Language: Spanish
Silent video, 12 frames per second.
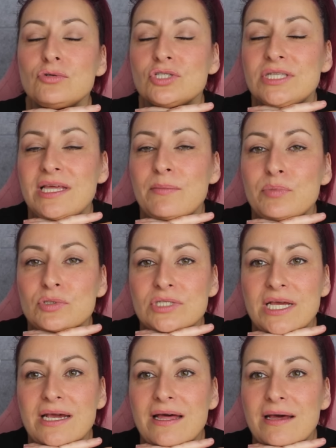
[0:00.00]
los tiempos
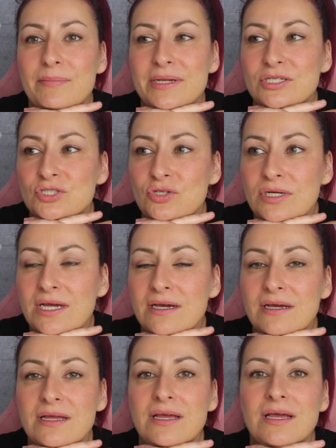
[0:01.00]
de cada
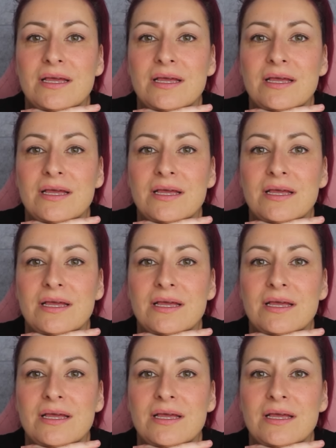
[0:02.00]
persona